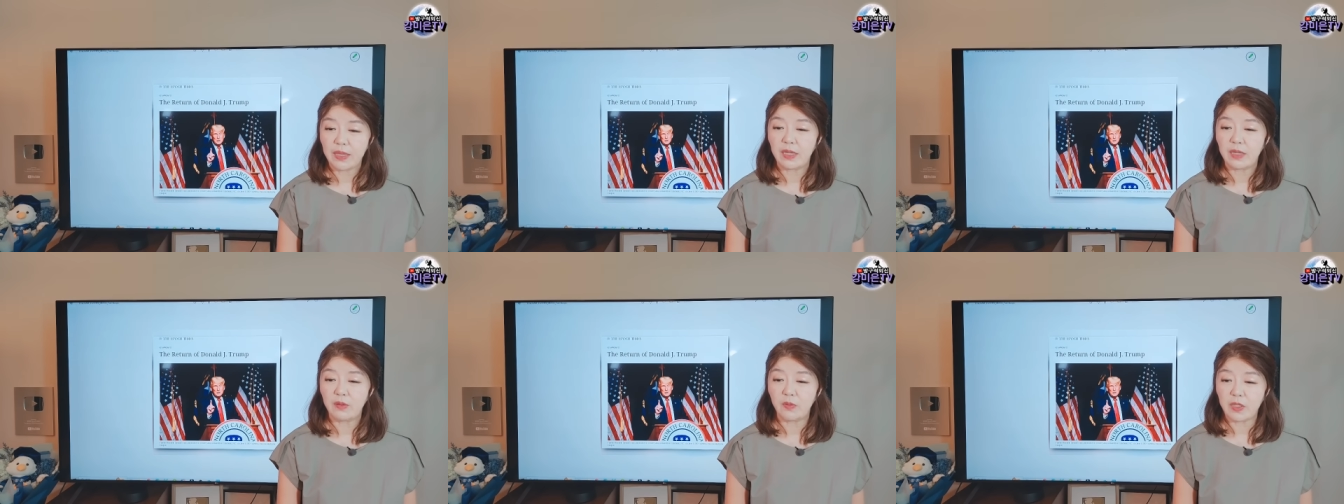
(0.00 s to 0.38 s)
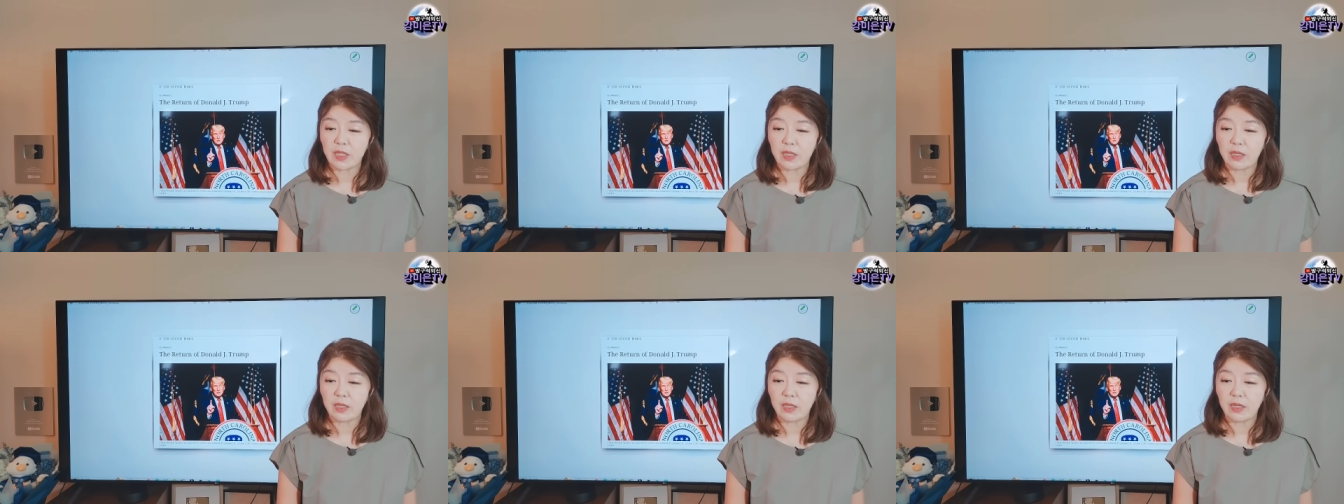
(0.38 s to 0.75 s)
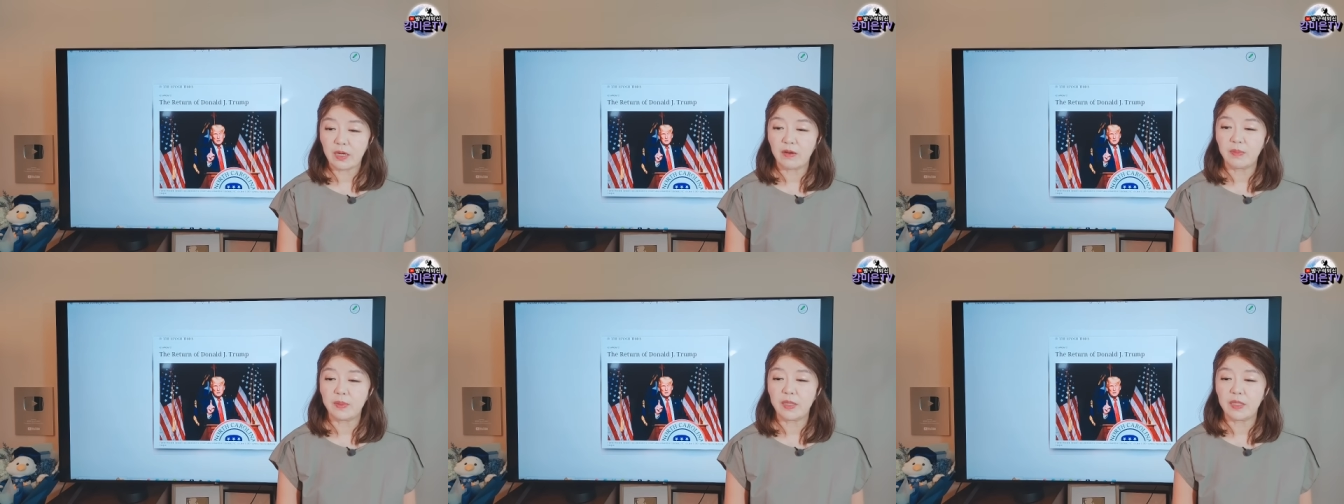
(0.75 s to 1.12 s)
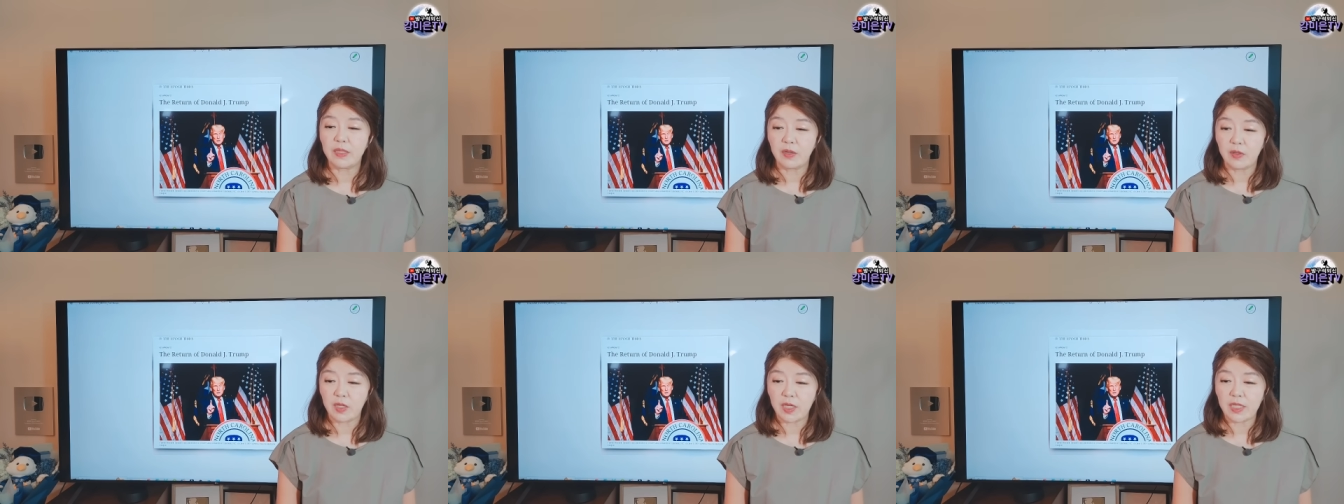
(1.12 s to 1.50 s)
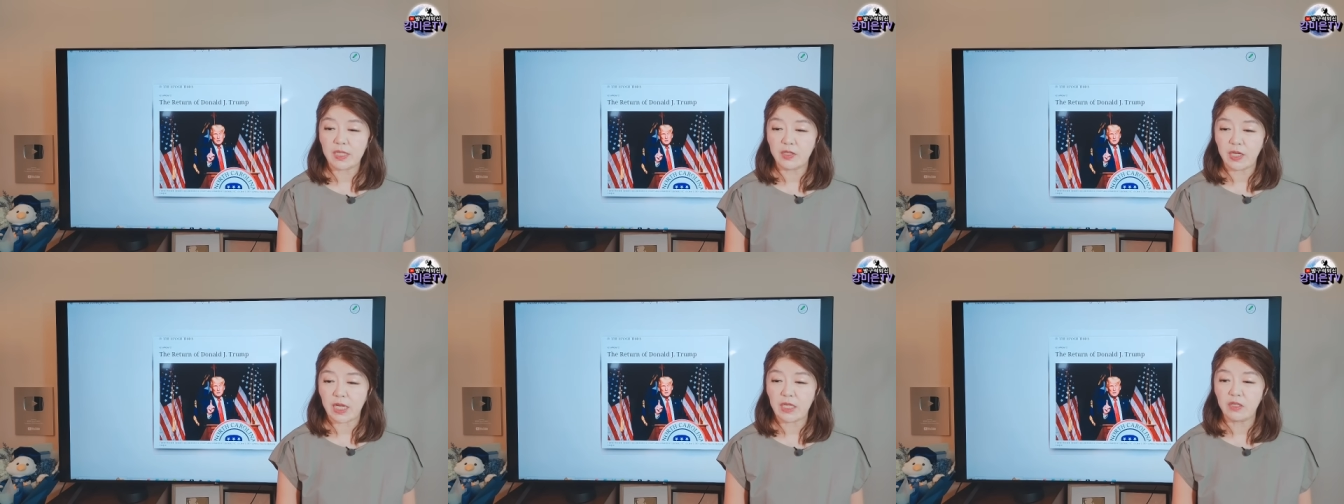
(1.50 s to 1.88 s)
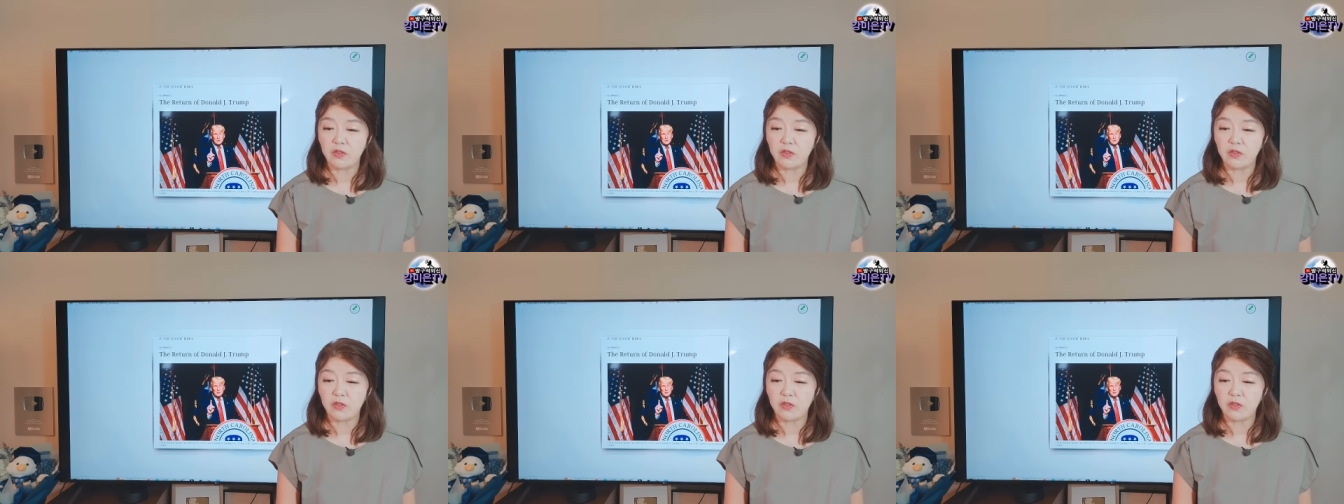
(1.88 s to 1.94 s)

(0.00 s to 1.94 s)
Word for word: The Return of Donald J.